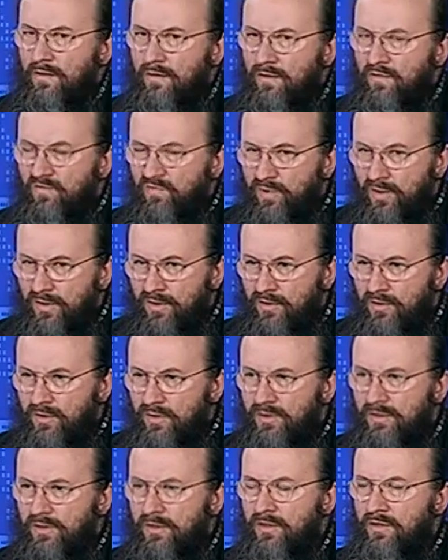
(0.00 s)
И в
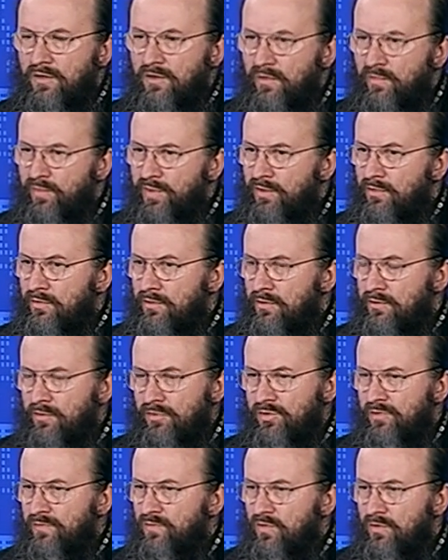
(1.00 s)
больнице, и к нам приходит
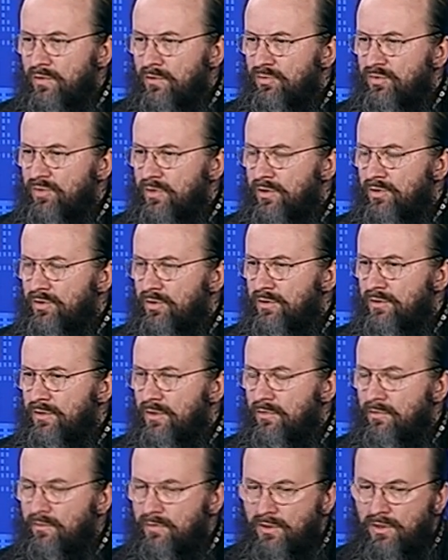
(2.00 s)
очень много
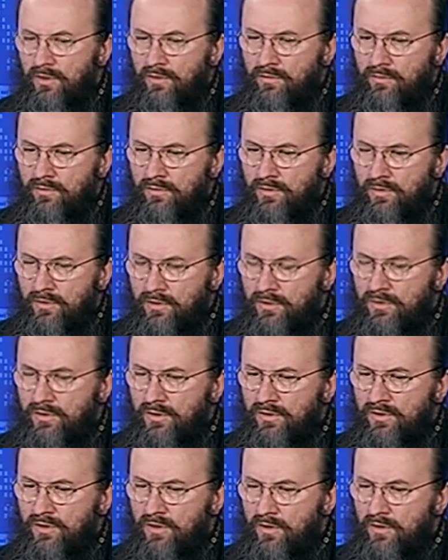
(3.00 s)
нуждающихся людей, то есть это
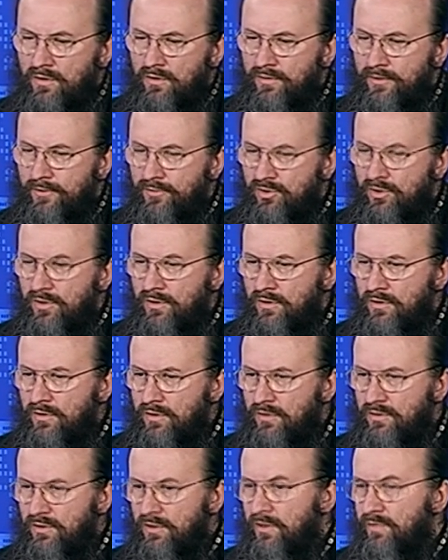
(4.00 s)
социальное служение,
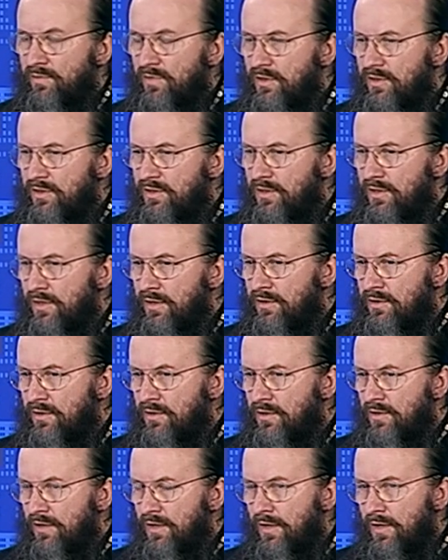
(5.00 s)
это дела
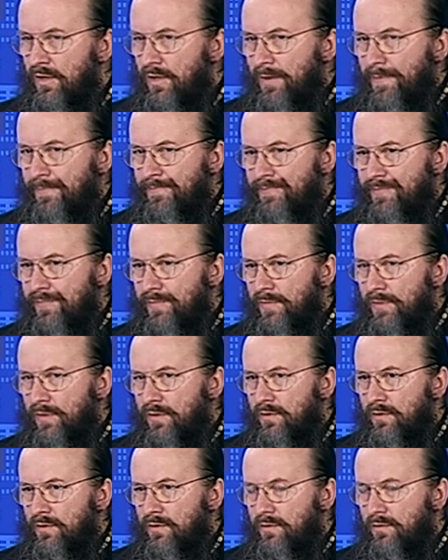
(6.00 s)
милосердия.
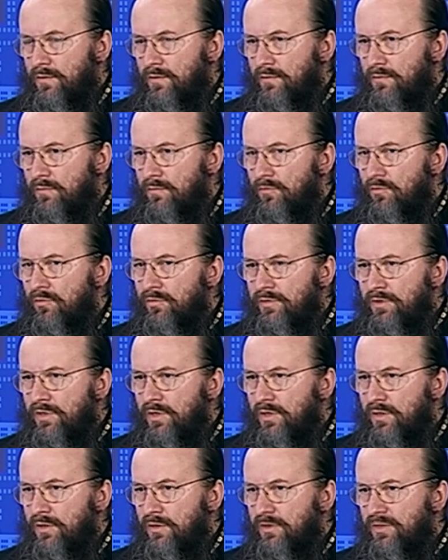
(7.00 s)
Э, у
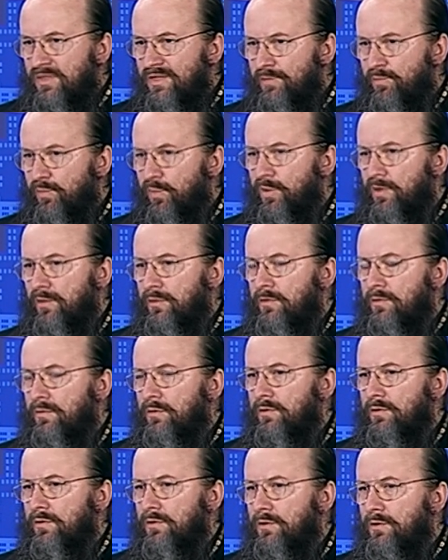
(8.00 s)
людей запал
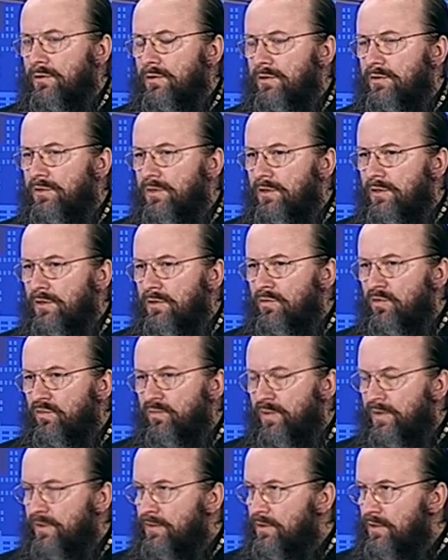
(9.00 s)
э, делать
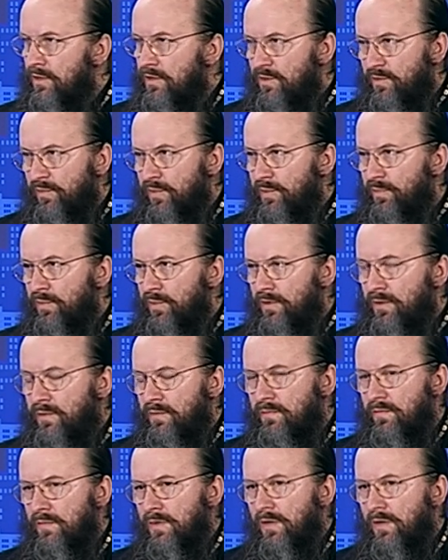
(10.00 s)
добрые дела не пропал.